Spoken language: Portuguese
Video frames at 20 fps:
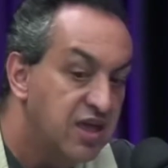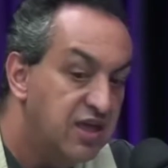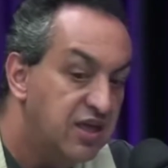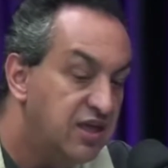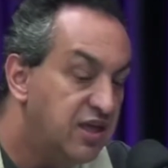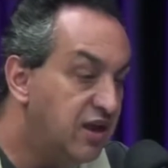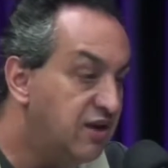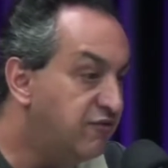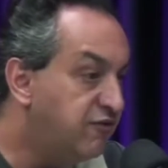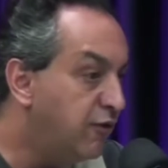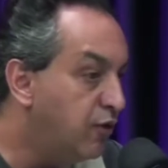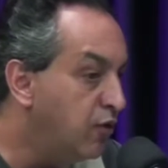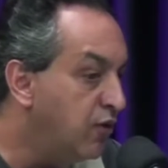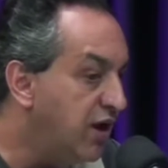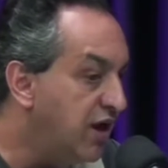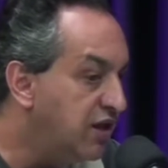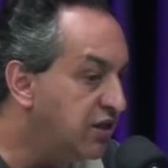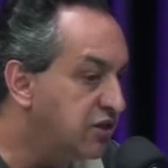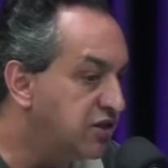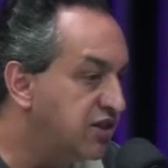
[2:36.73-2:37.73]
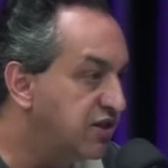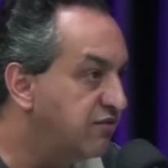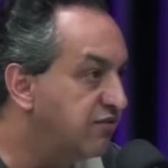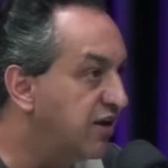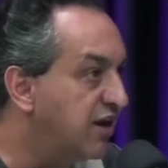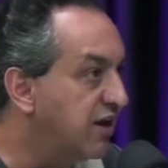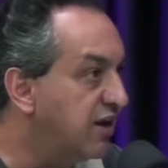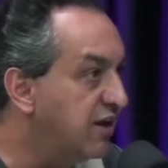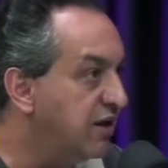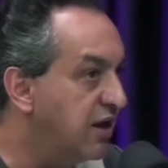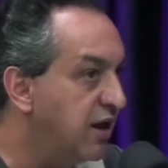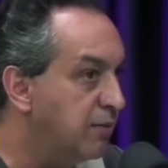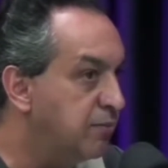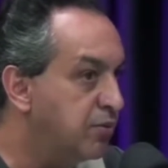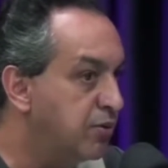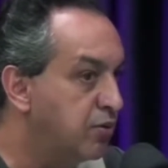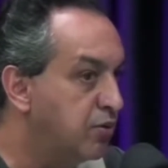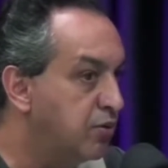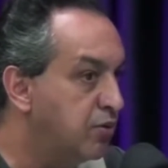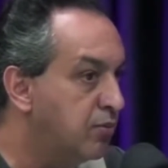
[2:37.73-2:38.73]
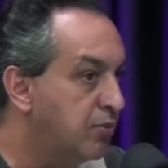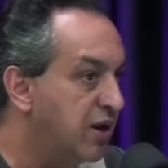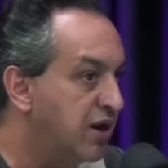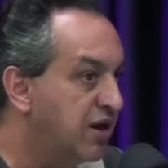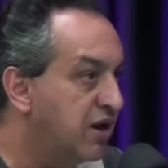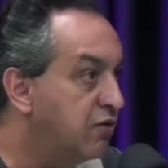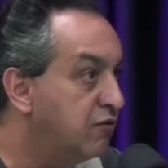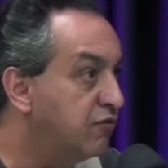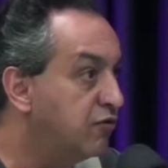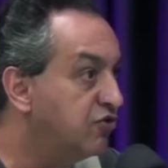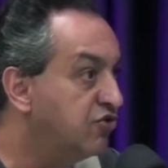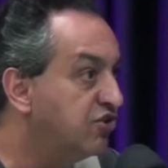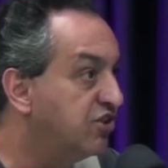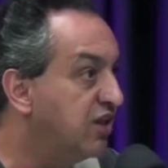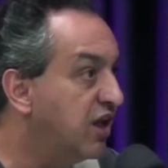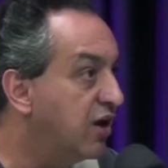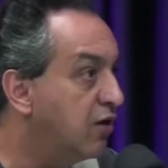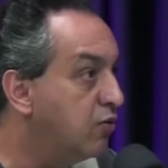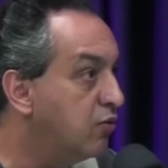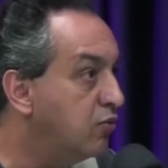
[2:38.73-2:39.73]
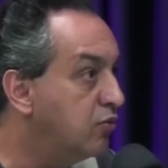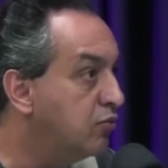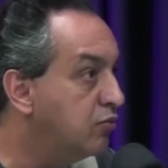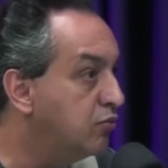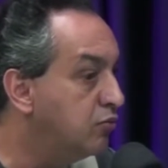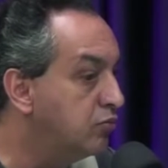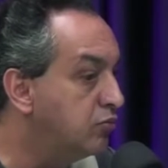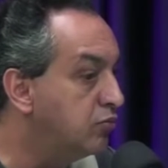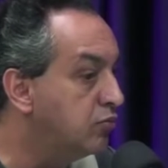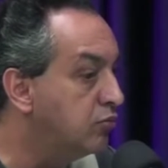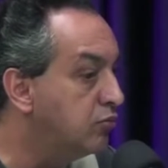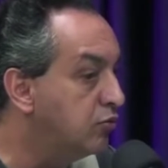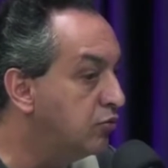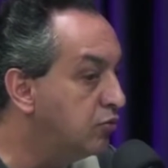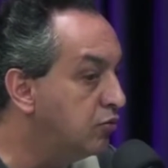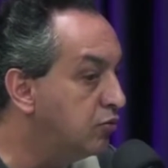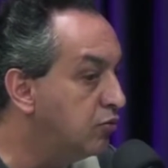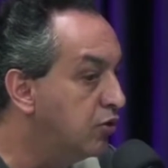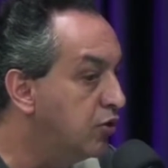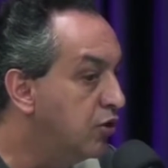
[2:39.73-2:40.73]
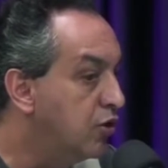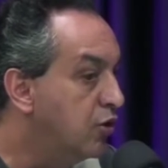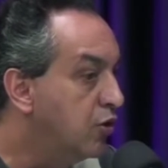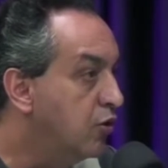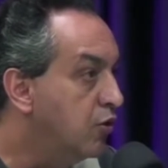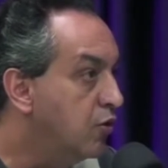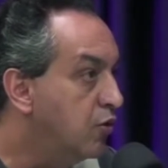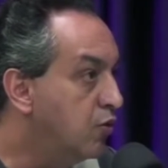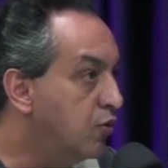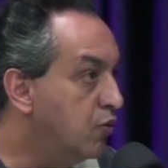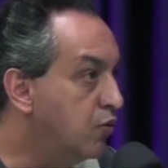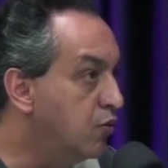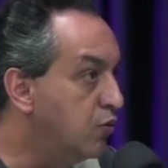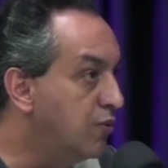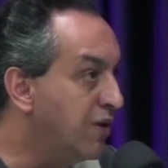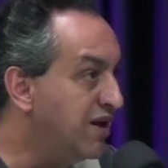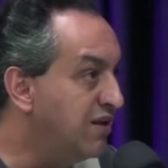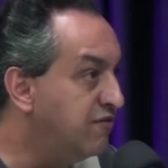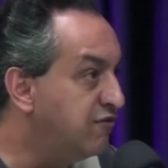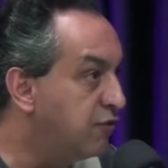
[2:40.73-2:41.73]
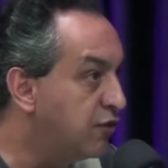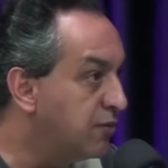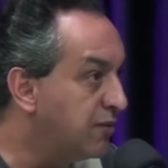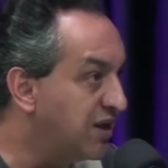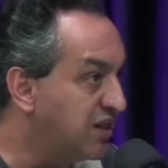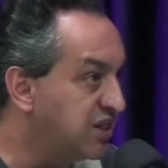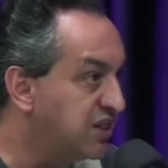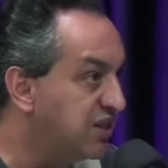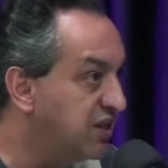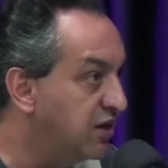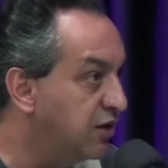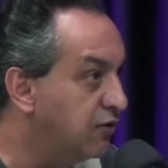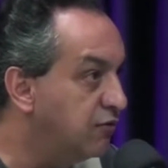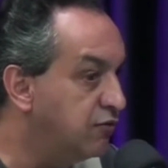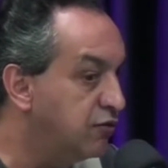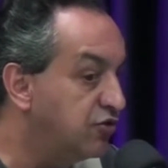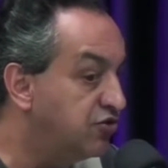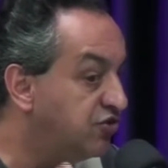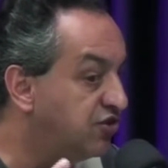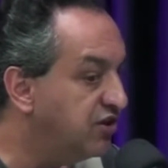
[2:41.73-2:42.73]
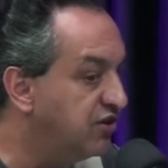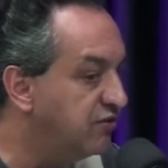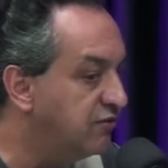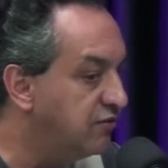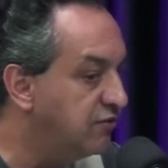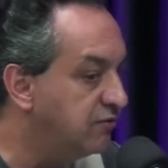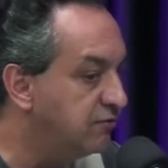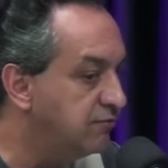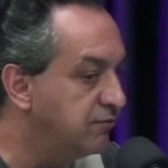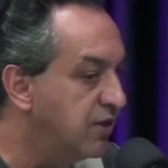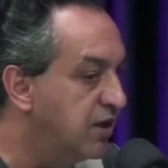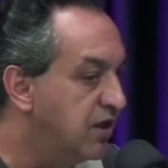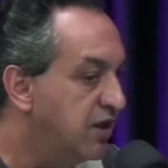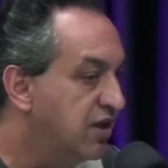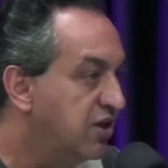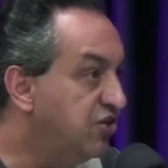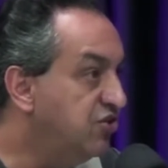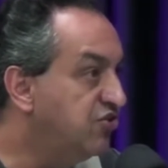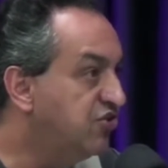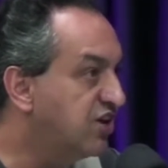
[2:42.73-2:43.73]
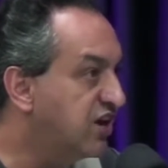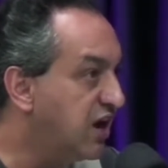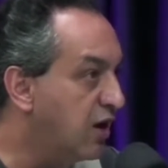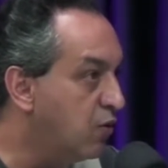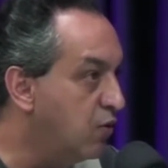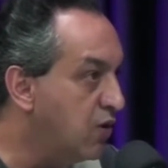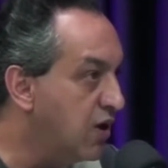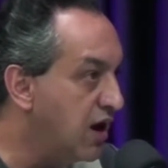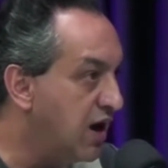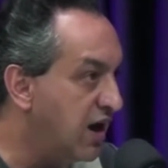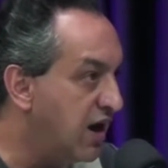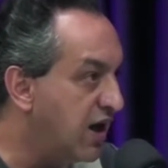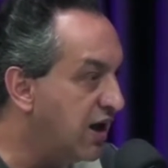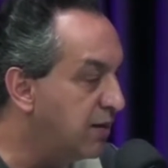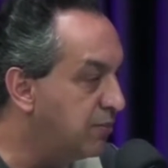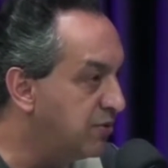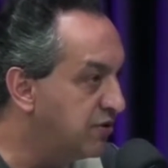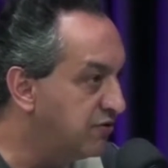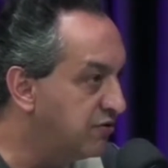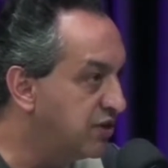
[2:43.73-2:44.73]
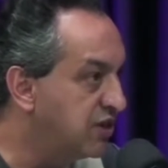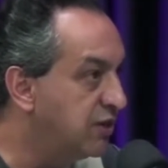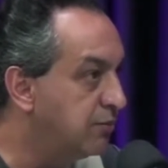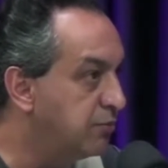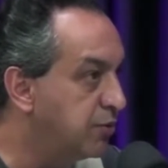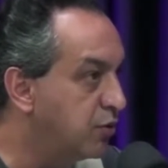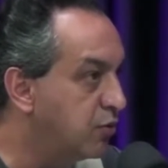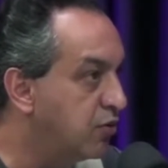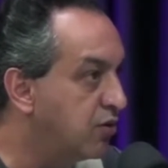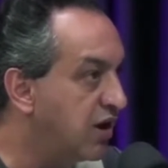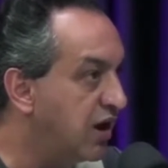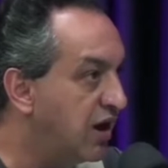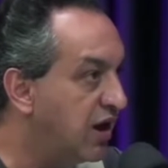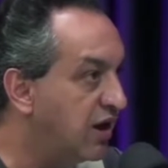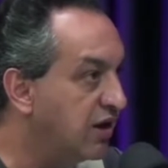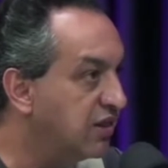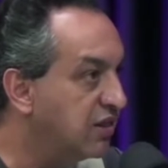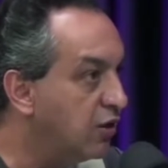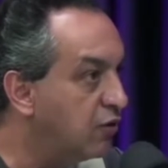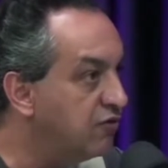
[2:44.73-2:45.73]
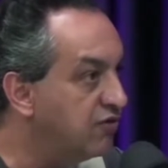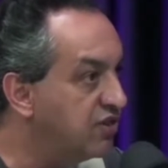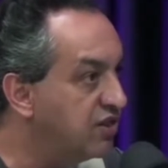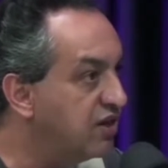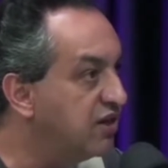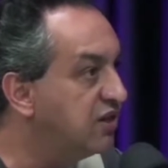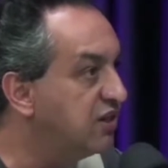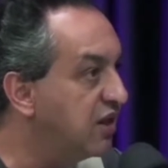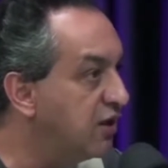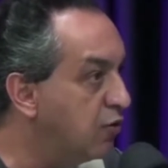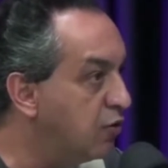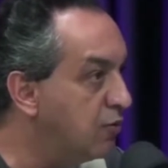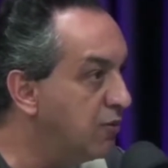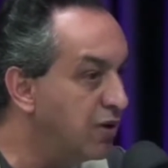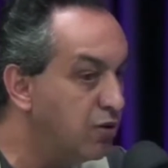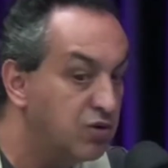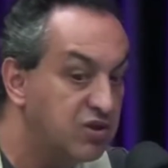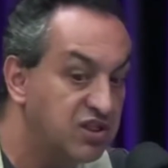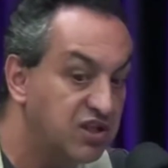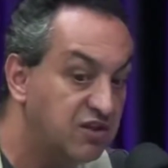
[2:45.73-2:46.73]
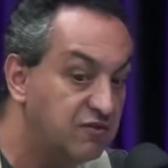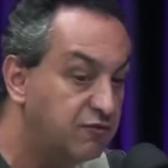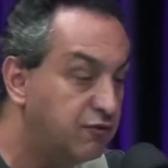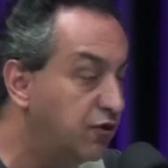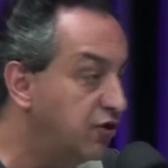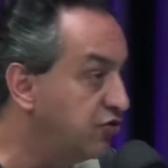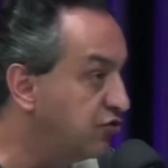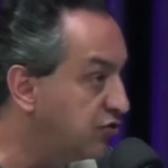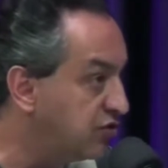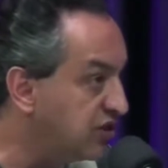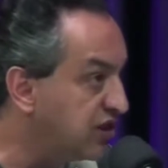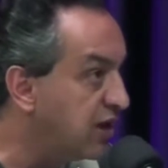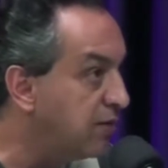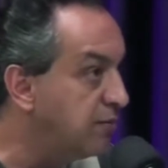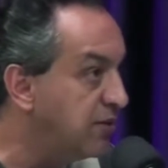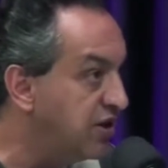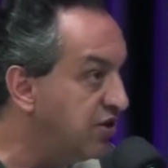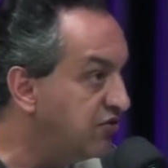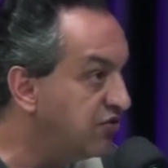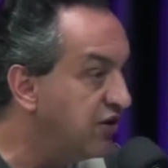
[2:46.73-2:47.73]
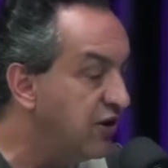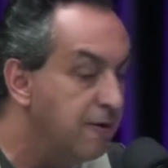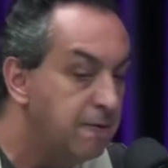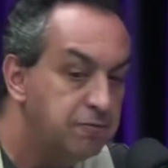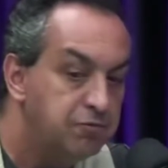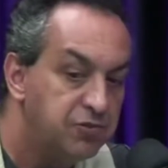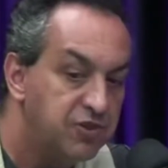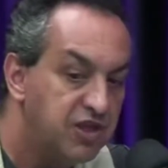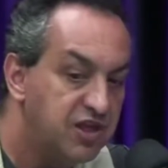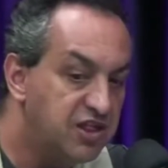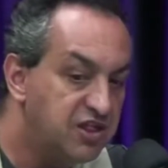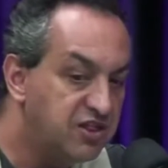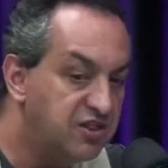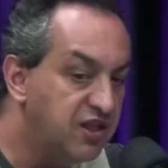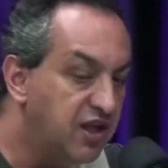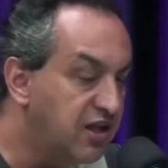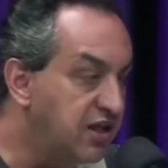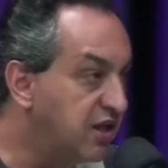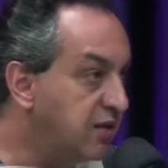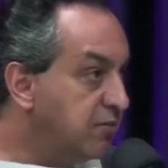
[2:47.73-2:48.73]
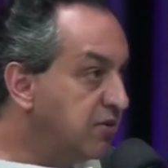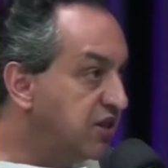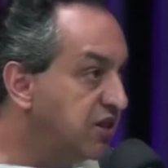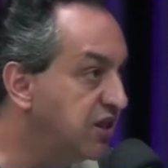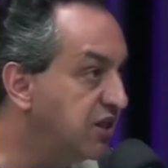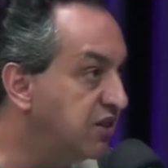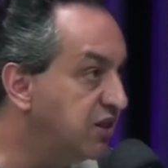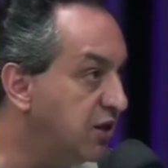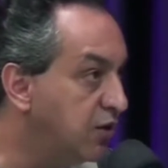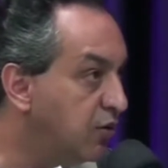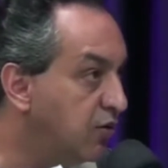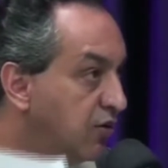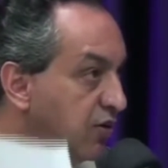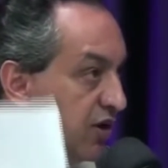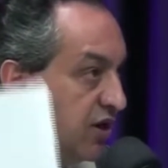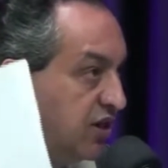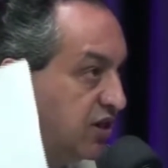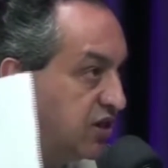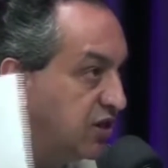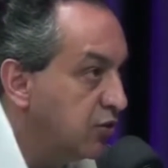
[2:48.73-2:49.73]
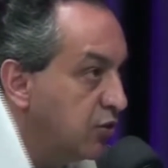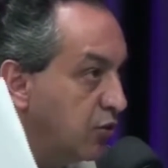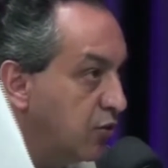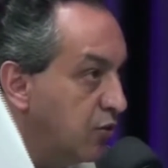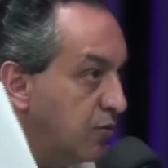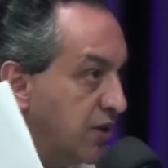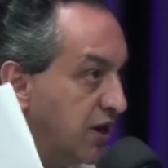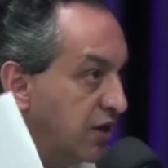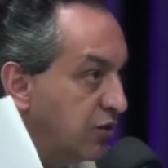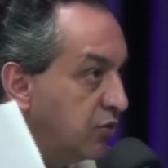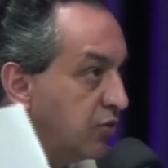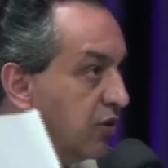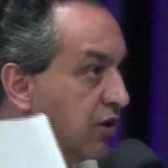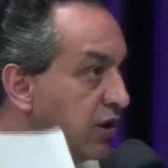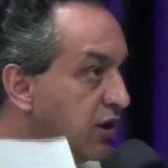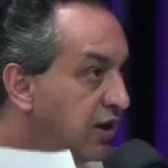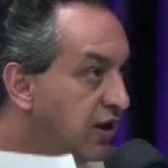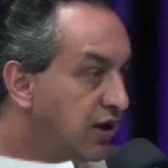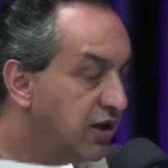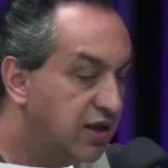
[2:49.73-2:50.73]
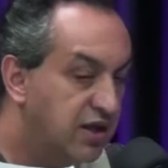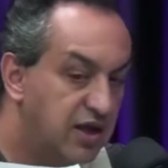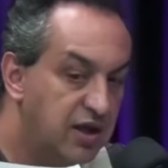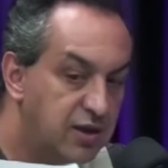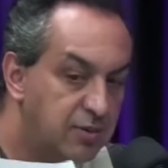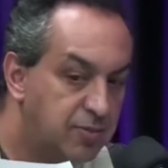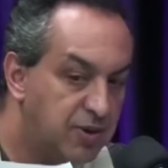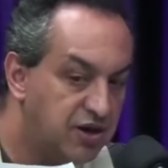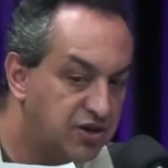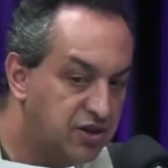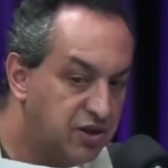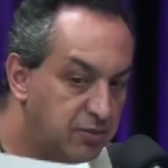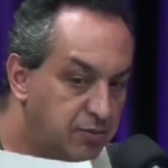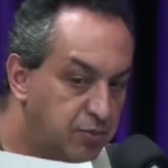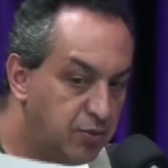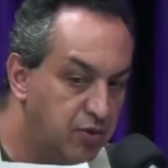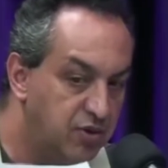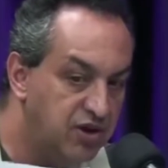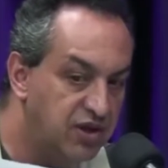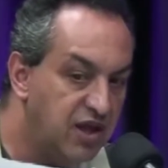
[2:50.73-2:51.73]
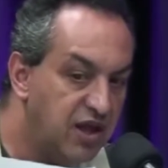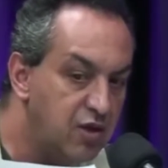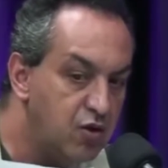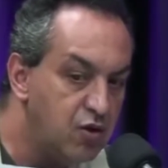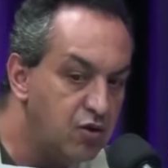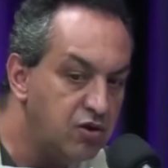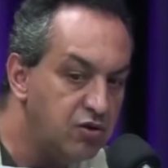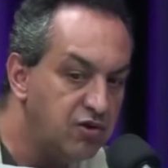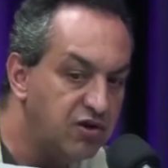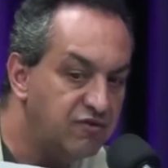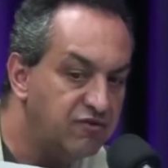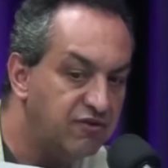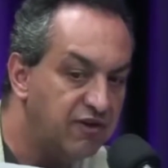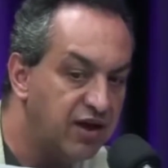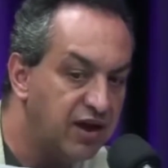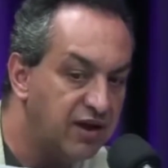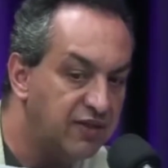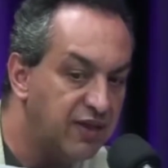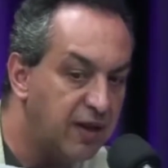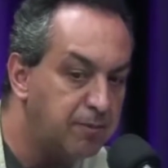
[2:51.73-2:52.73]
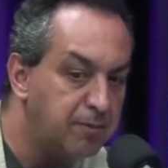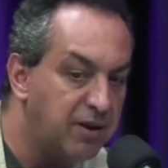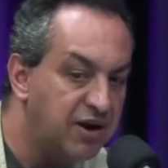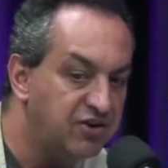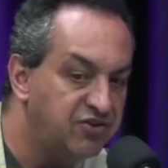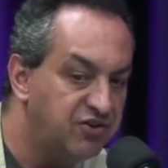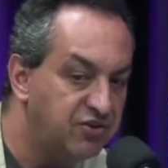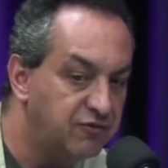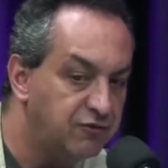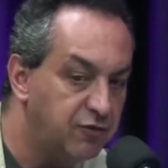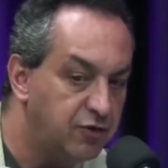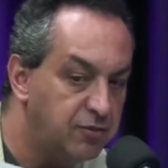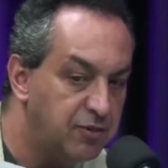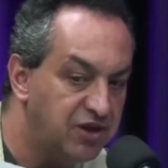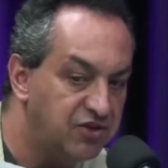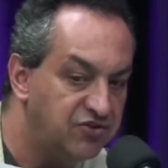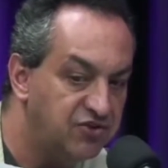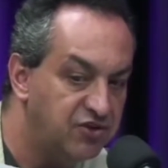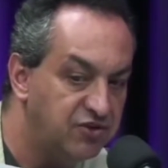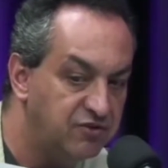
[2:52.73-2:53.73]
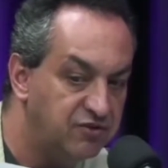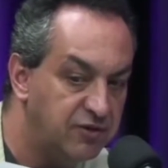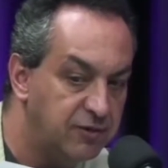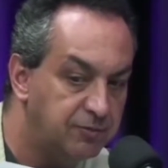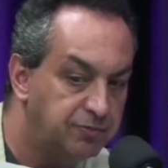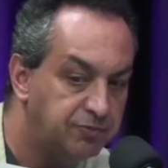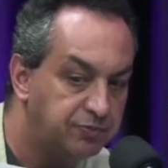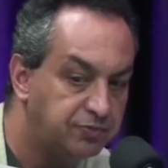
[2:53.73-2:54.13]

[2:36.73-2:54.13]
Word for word: E ele falou: Ed, você vai lá pro Maranhão, vou te dar um, um uma informação, vou te in indicar um cara para você procurar lá que talvez ele tenha alguma coisa. Que foi justamente esse daí que me cedeu esse documento que ele participou. E aí olha o que fala na parte informativa.